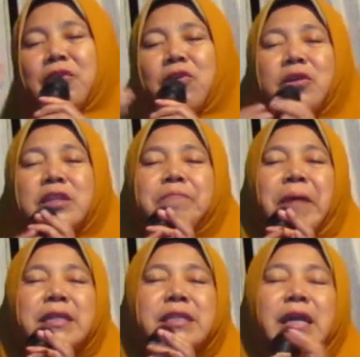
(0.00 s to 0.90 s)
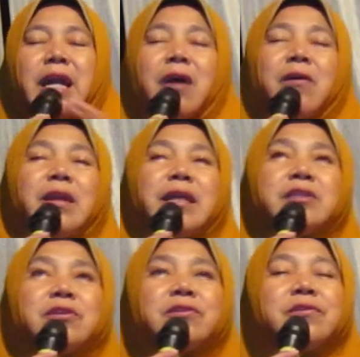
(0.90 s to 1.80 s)
no kok tiba isik gak
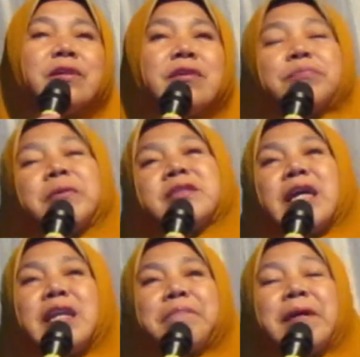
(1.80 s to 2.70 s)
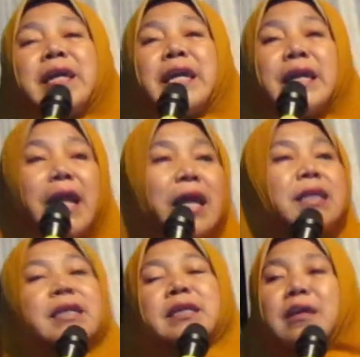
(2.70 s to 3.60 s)
oleh jodohnya apa jari
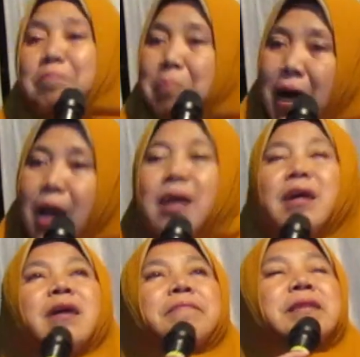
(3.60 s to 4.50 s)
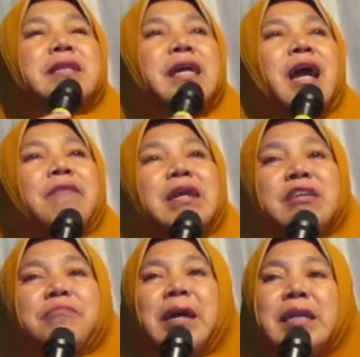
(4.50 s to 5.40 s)
pangeran iya pak penting
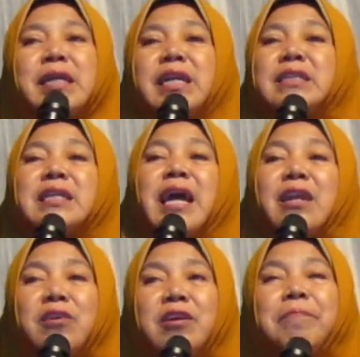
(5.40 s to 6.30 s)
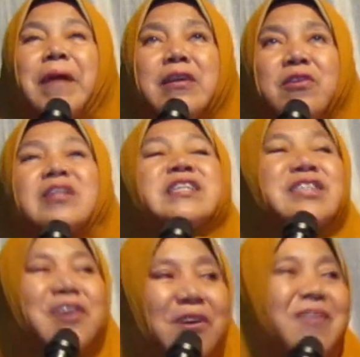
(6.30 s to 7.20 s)
awak mari maring ikhtiarno ya pak ya
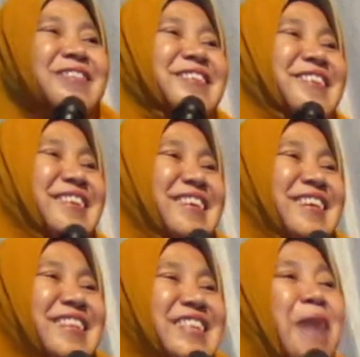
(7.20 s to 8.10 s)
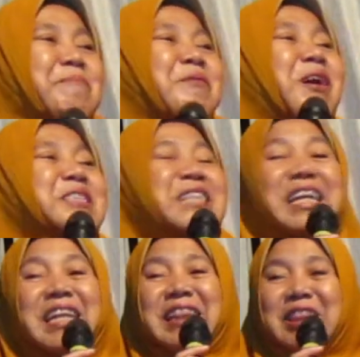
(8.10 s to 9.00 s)
iya tapi wong
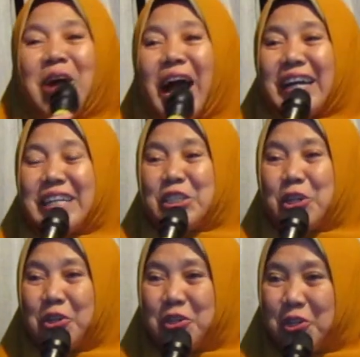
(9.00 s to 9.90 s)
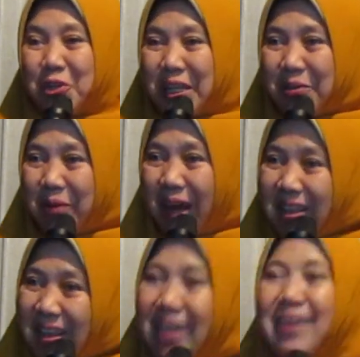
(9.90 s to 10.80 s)
sing akan jodoh niku
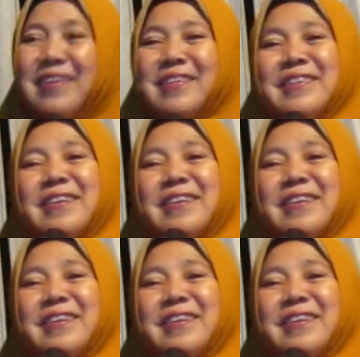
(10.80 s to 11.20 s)
Allah